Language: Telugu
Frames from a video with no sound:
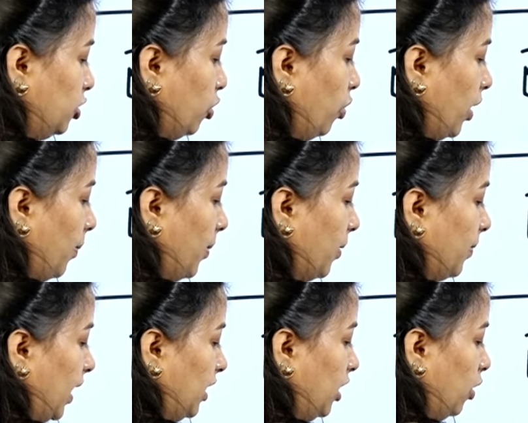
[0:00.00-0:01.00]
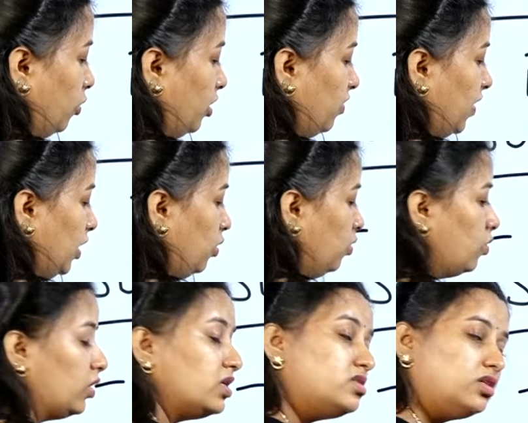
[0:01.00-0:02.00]
టూ ఎంఎం అట్లా ఉన్న వాళ్ళు
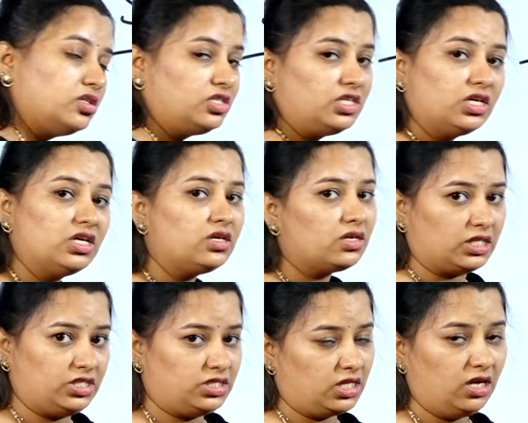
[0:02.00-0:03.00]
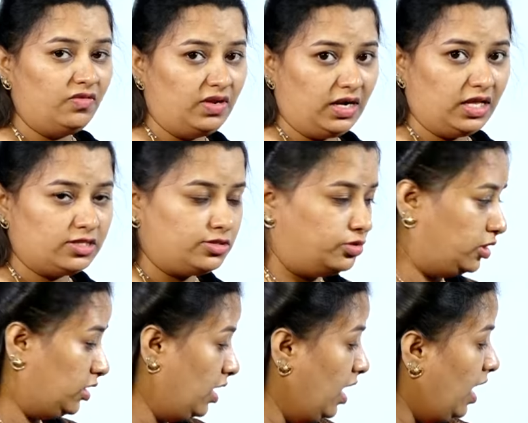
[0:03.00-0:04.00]
కూడా సర్జరీకి ఖచ్చితంగా వెళ్ళాల్సి
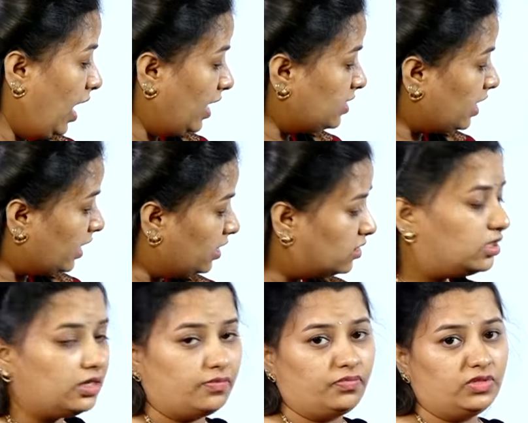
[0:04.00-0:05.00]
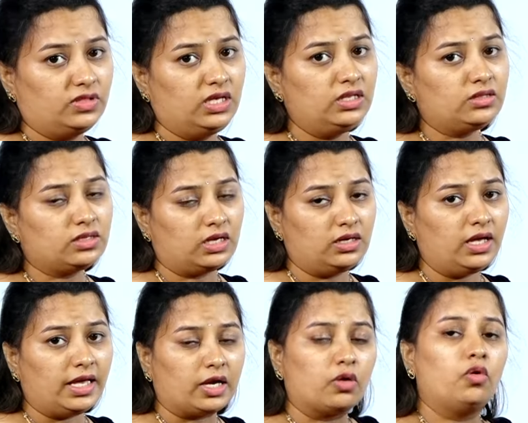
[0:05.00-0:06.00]
ఉంటుంది అయితే ఎనీథింగ్
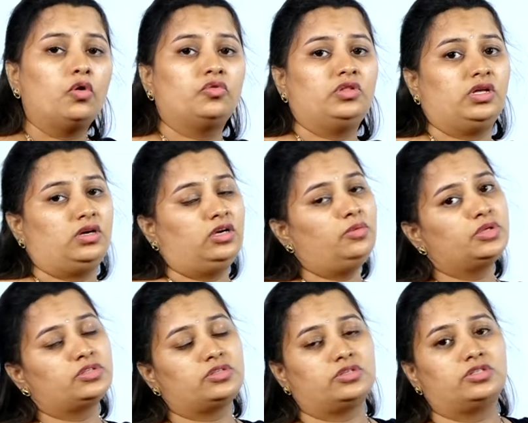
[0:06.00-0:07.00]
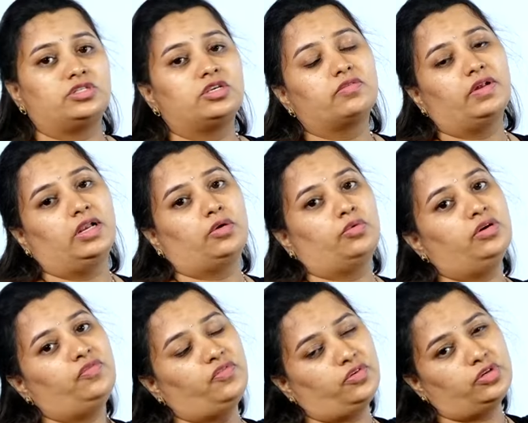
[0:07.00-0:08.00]
దీనికన్నా ఎక్కువ ఉంది అని అంటే మీరు సర్జరీకి
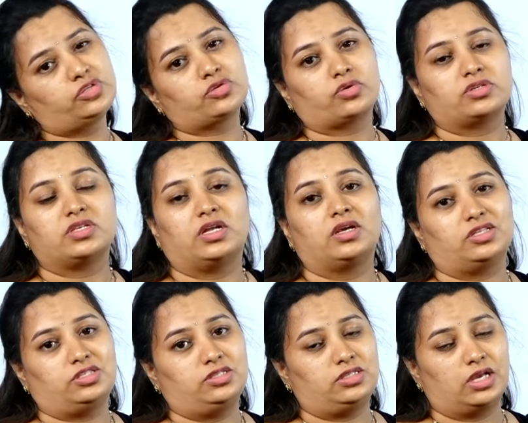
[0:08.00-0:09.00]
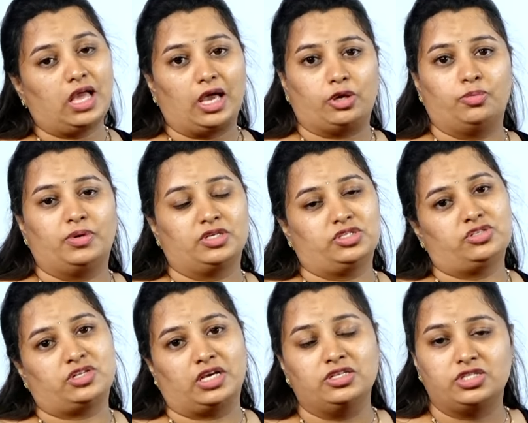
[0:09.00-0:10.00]
వెళ్ళకుండా ఫస్ట్ ఒకసారి ఖచ్చితంగా
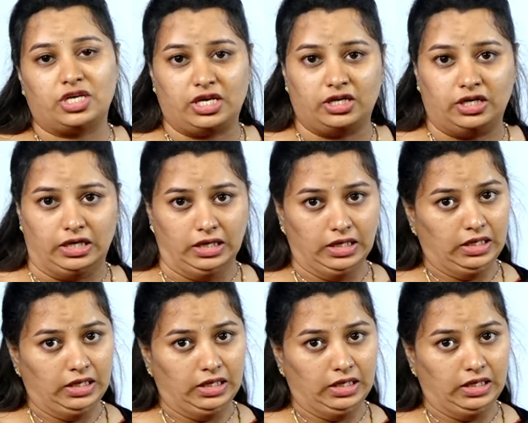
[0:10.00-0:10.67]
యాక్యుపంక్చర్ ట్రై చేయండి